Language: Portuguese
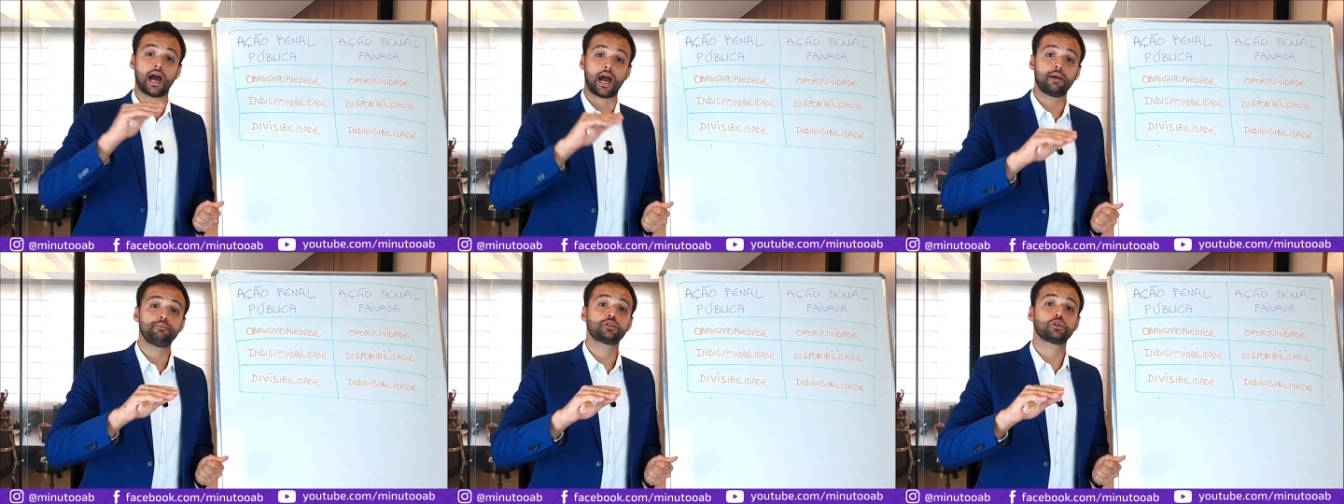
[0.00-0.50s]

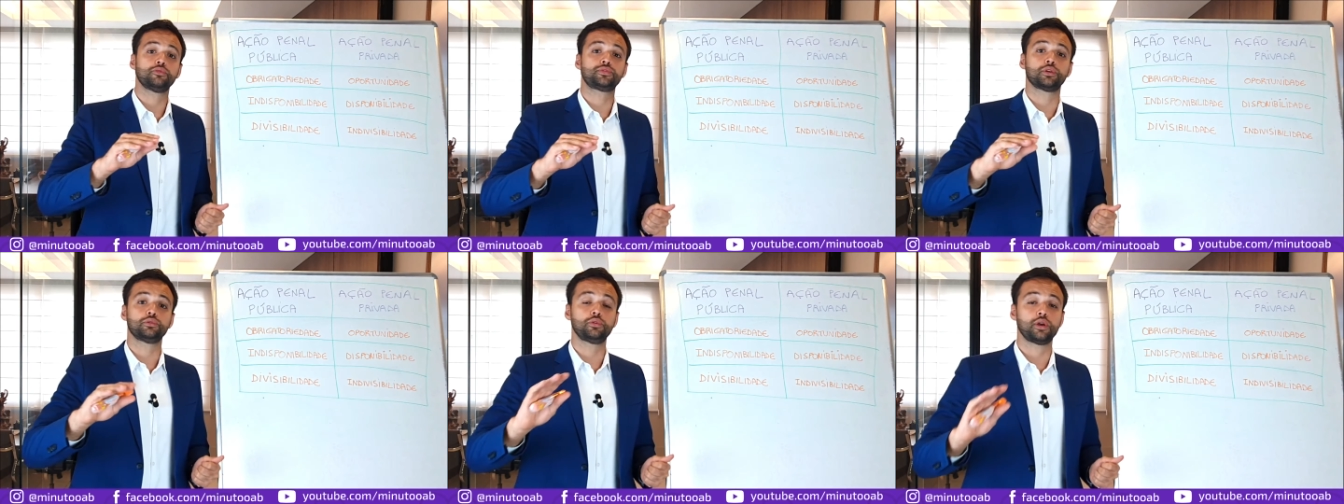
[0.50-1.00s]
a
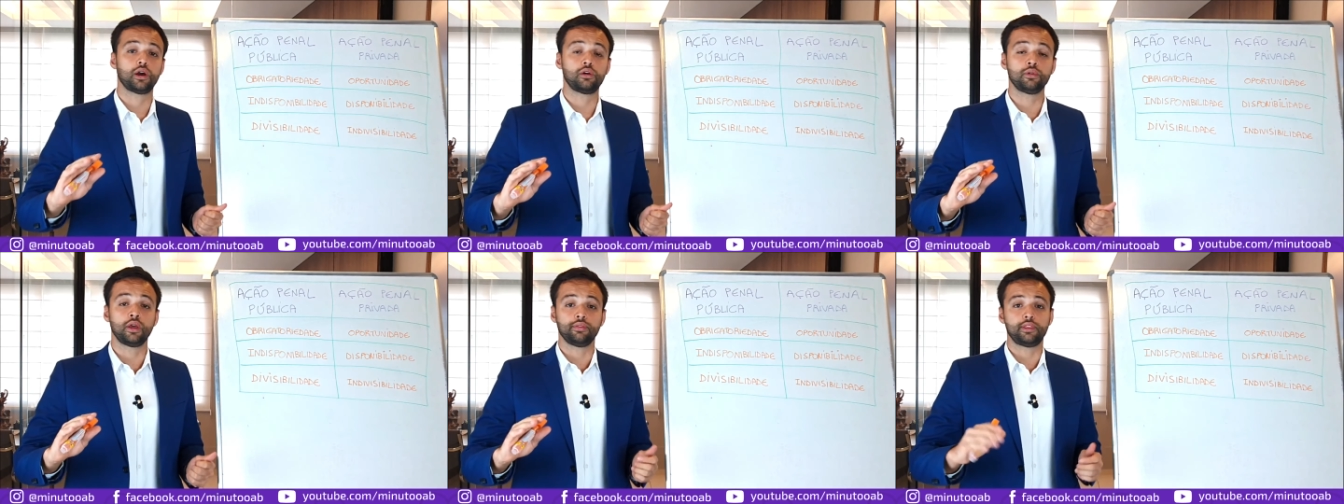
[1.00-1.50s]
absolvição do
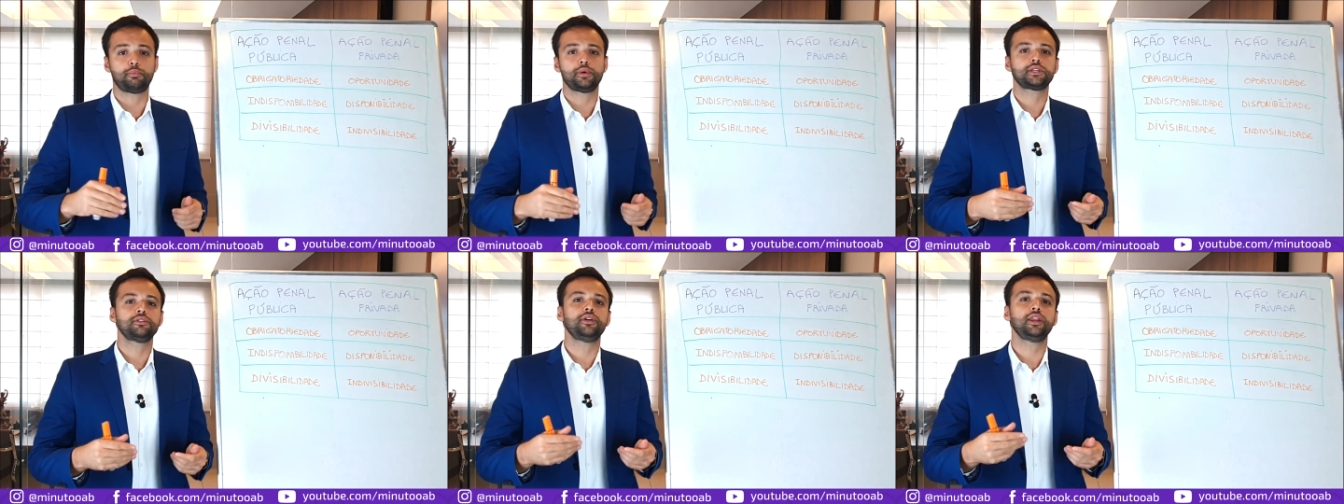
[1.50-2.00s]
réu
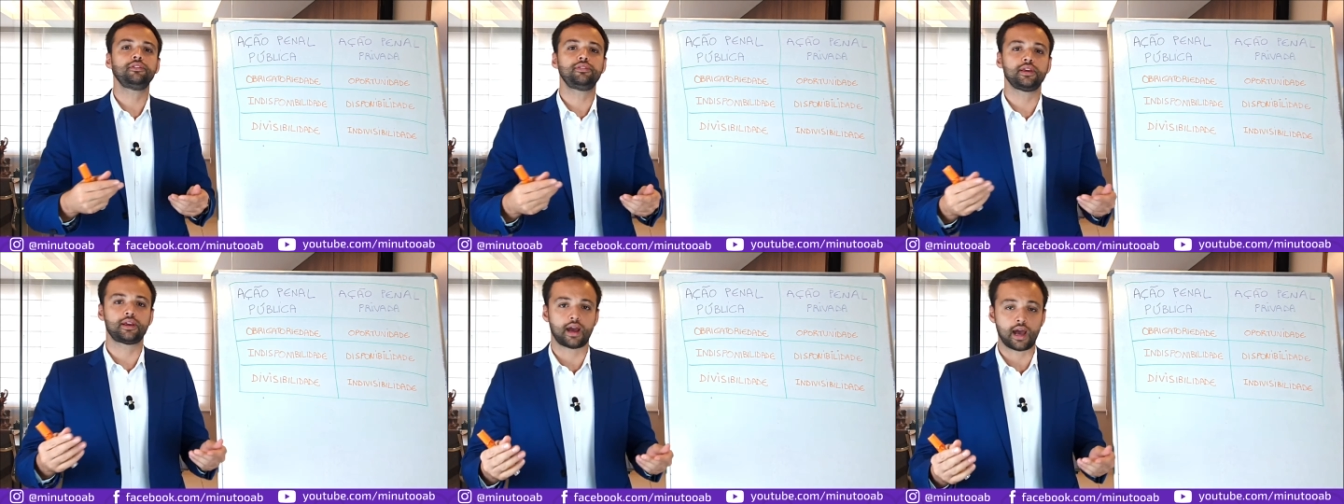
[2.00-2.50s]
depois que
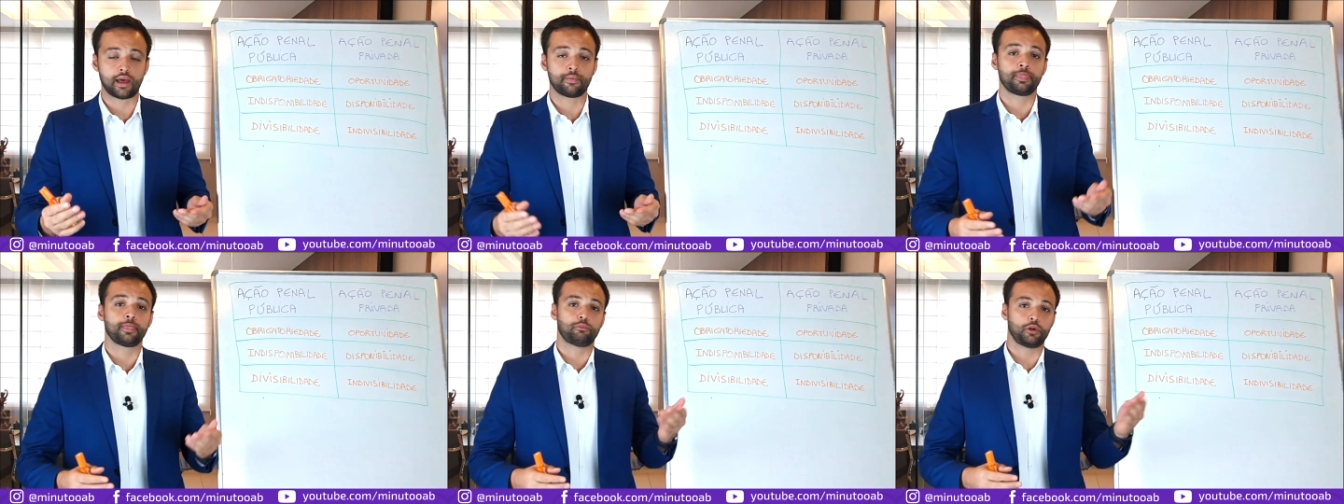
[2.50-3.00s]

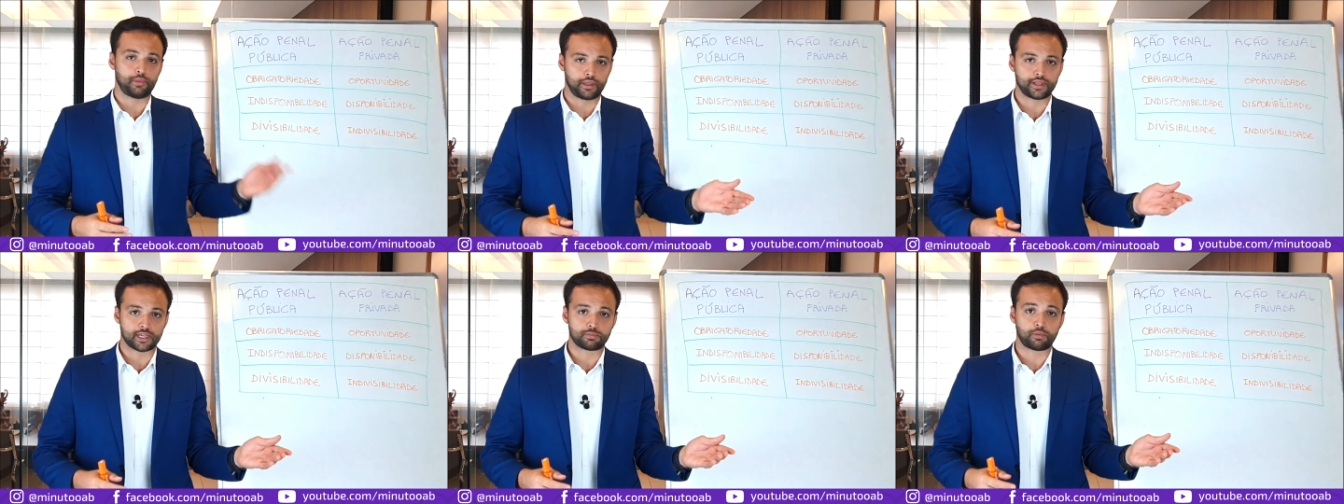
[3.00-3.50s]
verificar, por
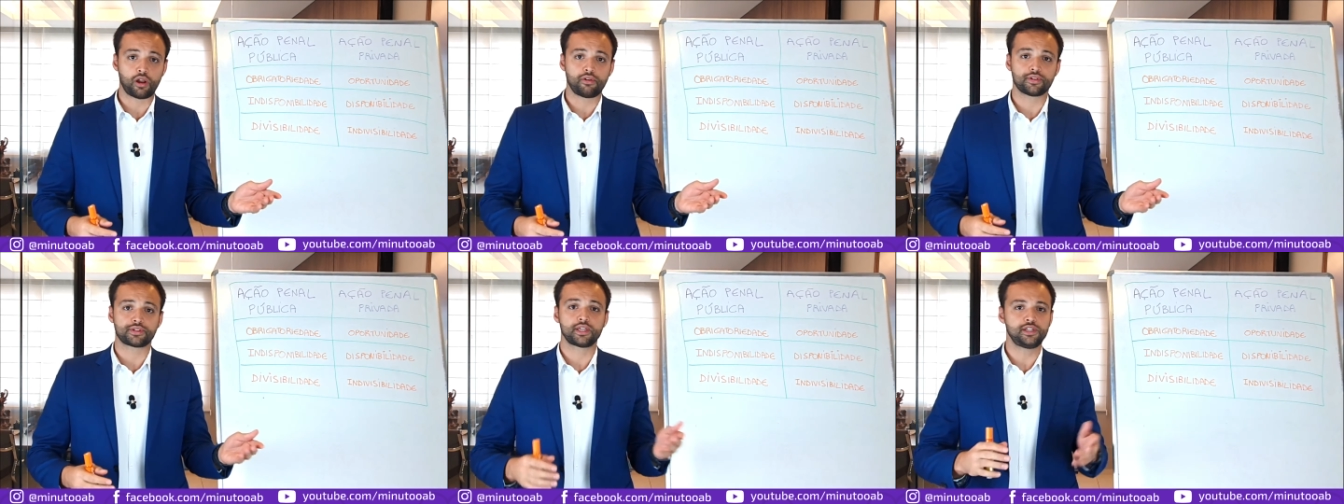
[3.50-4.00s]
meio das
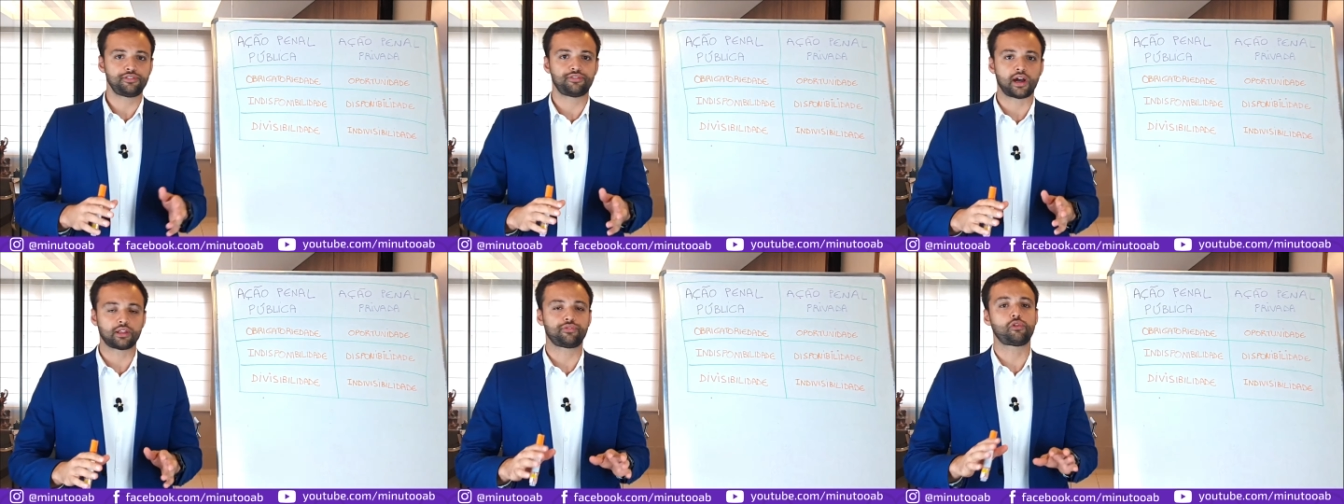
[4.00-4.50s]
provas, que de
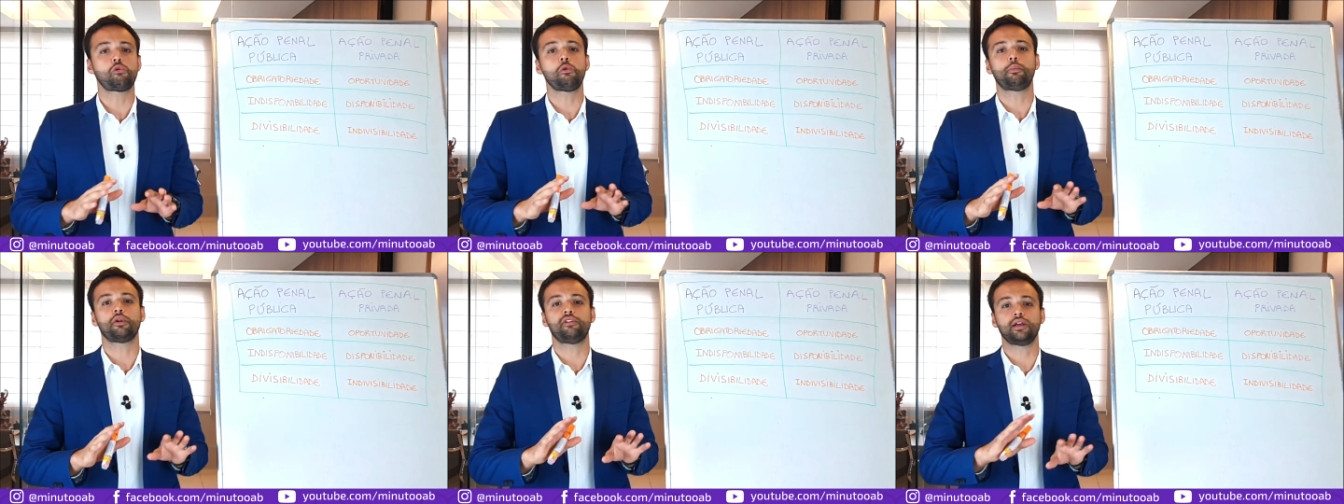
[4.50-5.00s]
fato ficou
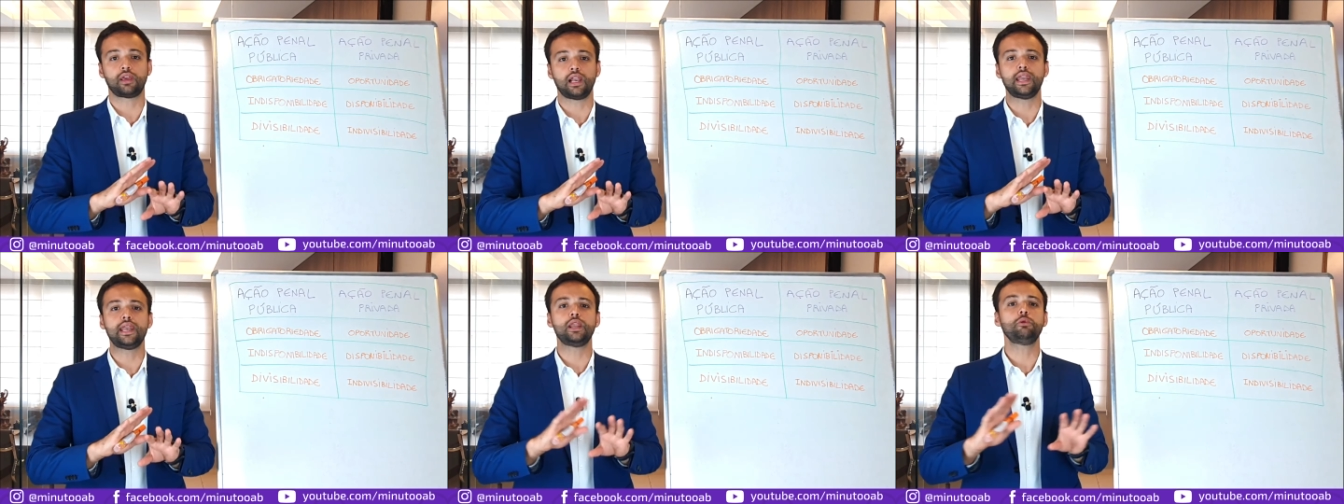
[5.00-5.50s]
comprovado que
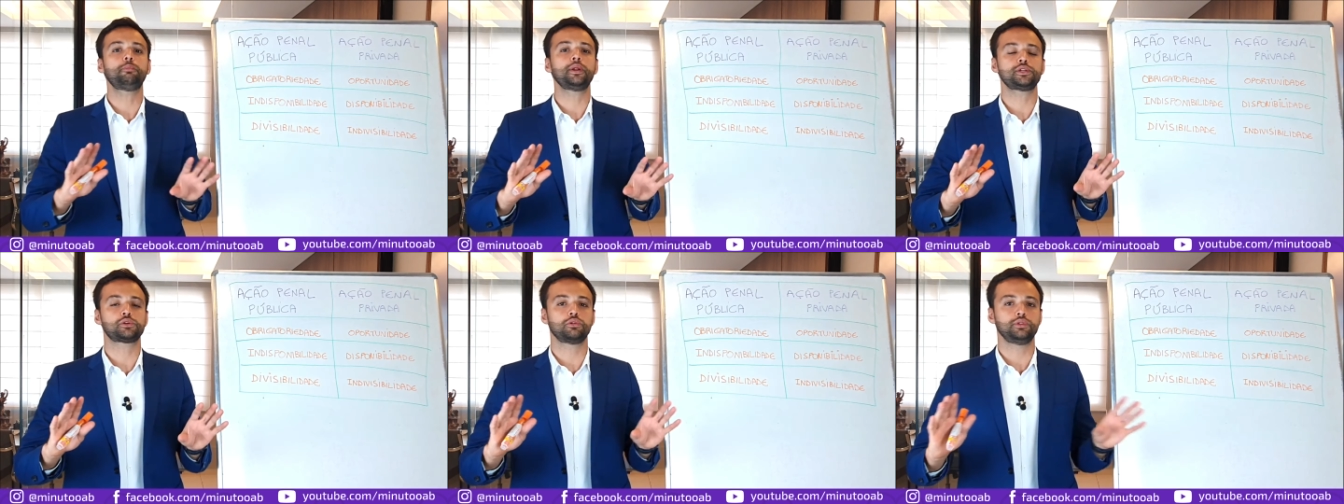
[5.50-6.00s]
ele não
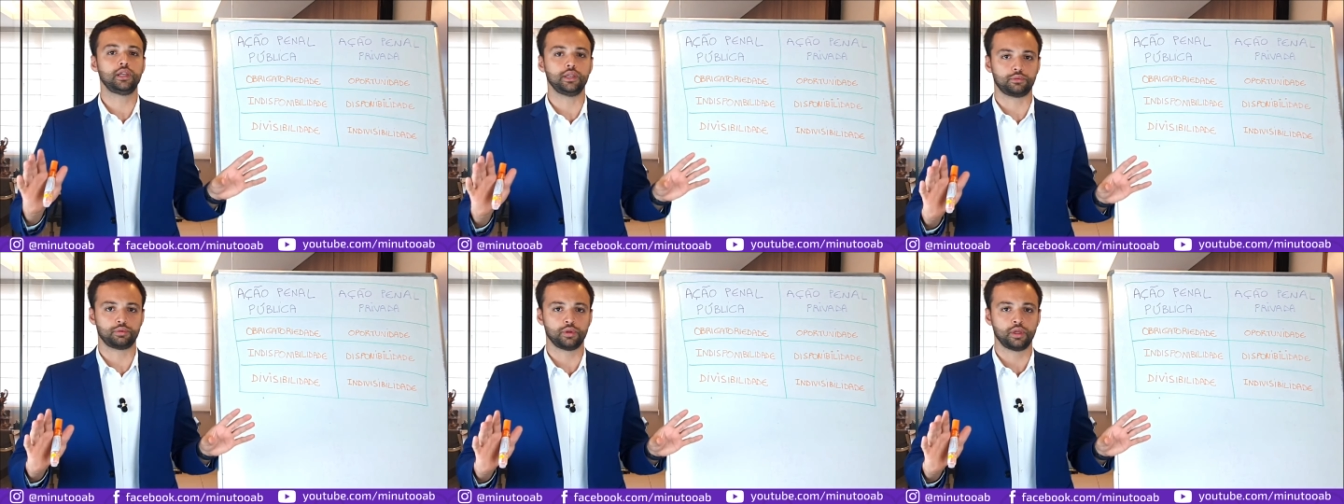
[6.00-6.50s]
praticou
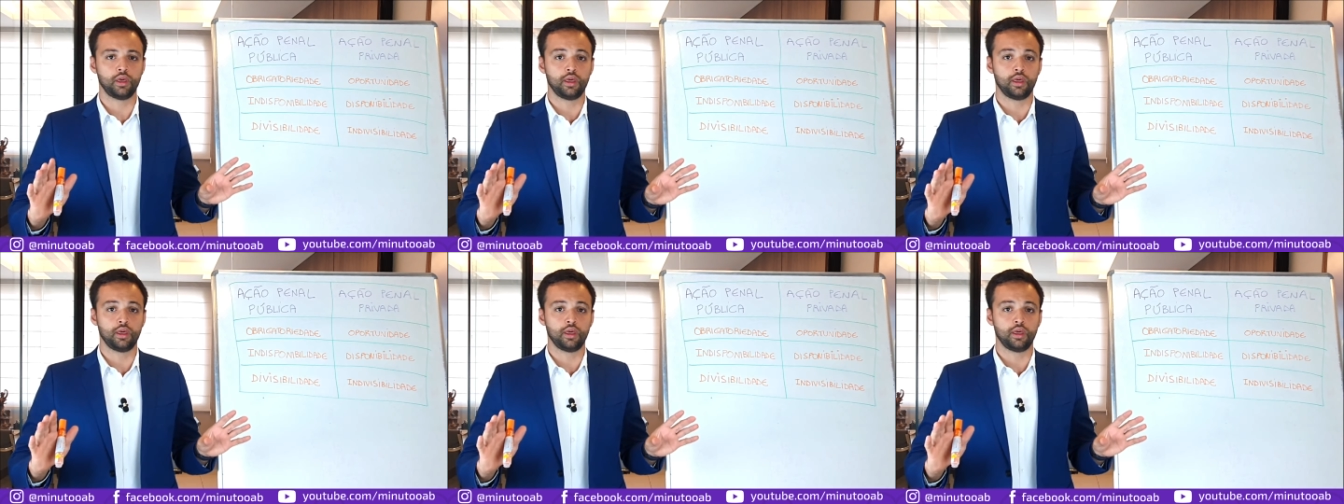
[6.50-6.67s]
delito.